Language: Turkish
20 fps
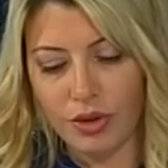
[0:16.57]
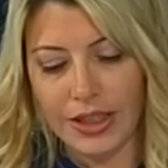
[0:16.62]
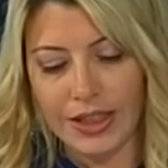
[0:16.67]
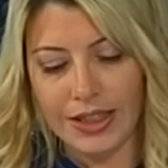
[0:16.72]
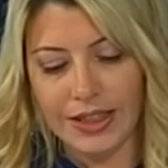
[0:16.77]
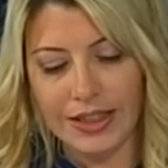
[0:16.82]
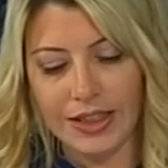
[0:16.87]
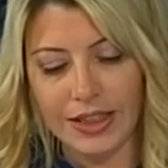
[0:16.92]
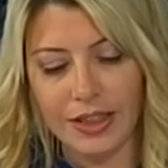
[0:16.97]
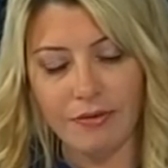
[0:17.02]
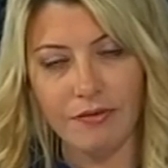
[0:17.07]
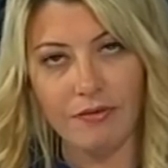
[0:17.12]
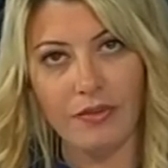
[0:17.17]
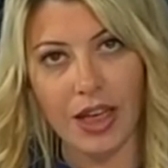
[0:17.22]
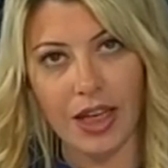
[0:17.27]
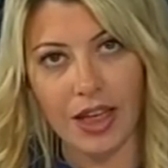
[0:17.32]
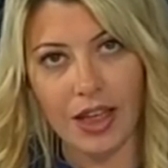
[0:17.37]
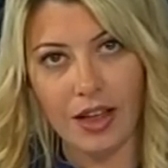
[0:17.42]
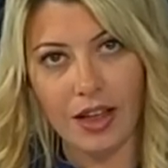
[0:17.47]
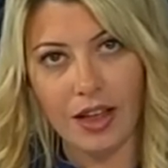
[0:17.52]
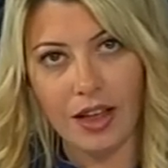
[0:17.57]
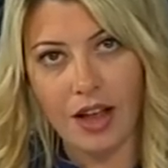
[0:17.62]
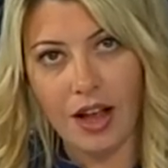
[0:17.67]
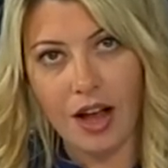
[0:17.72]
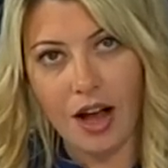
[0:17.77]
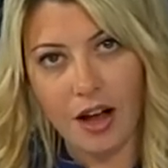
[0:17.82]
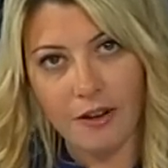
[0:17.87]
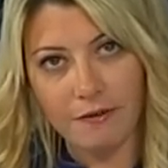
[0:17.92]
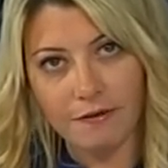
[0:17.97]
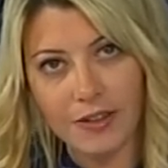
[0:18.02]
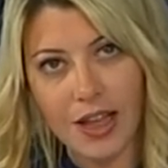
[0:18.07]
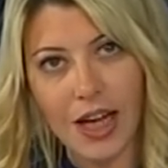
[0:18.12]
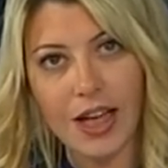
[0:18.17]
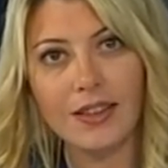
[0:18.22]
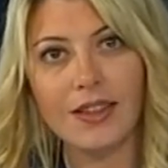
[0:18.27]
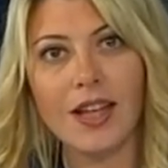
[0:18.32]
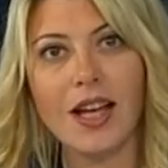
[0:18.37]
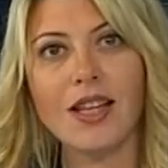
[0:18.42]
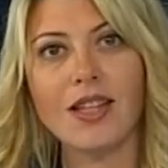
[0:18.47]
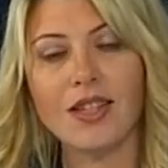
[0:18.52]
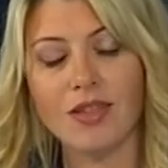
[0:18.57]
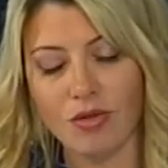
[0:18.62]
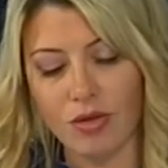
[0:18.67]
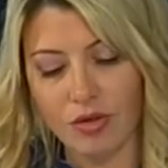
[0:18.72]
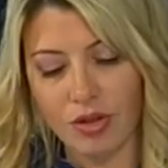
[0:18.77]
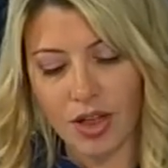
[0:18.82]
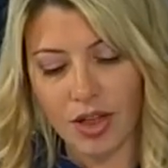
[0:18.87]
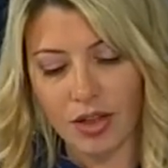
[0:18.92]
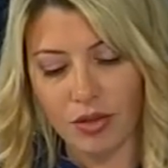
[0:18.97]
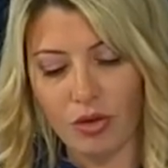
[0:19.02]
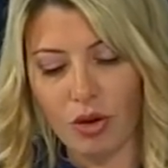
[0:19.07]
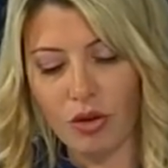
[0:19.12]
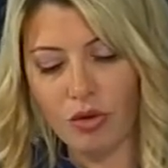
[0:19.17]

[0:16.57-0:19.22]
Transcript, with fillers: e, indirim ve aflardan sonra